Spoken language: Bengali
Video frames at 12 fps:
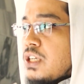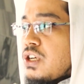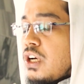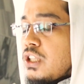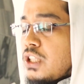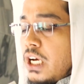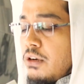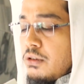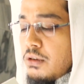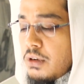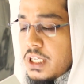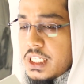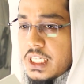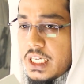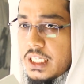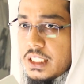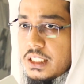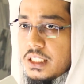সত্যায়ন
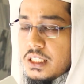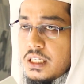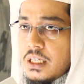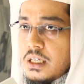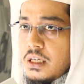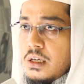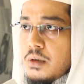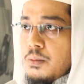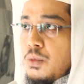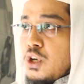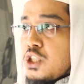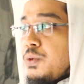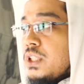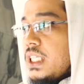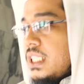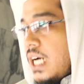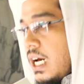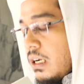করেছেন
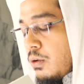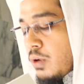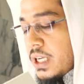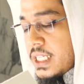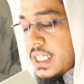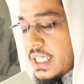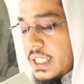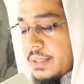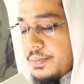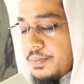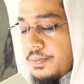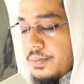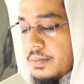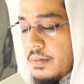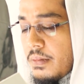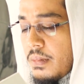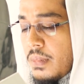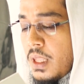মজবুতি দান করেছেন
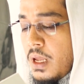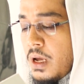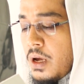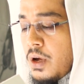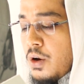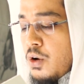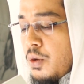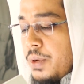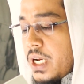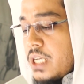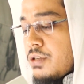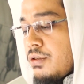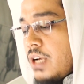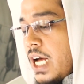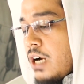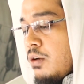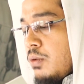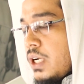নবিরাসুল
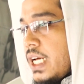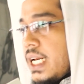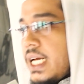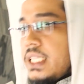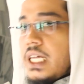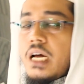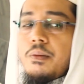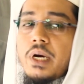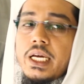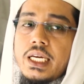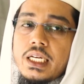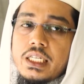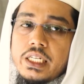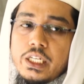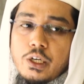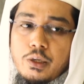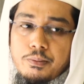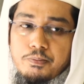আগমনের এই ধারাবাহিক
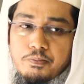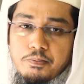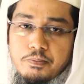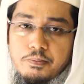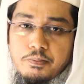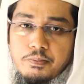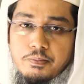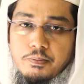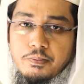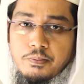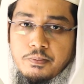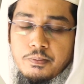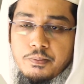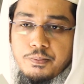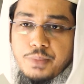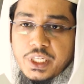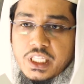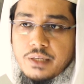নিয়ম
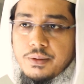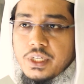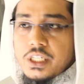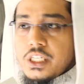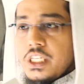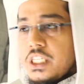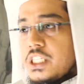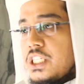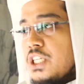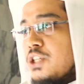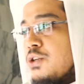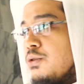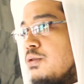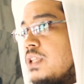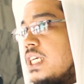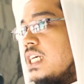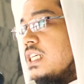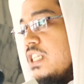পৃথিবীর সৃষ্টির শুরু
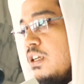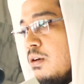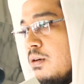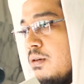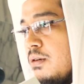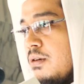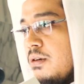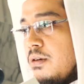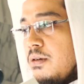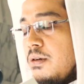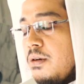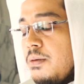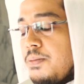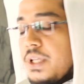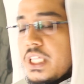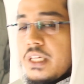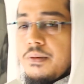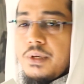থেকেই ছিল
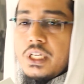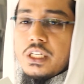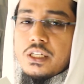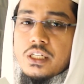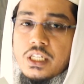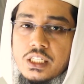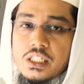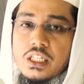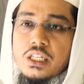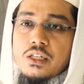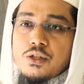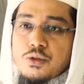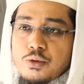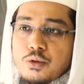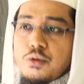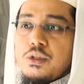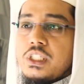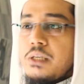পৃথিবীর সৃষ্টির
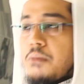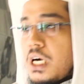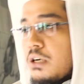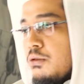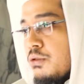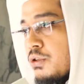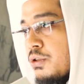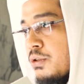শুরুর যে মানুষ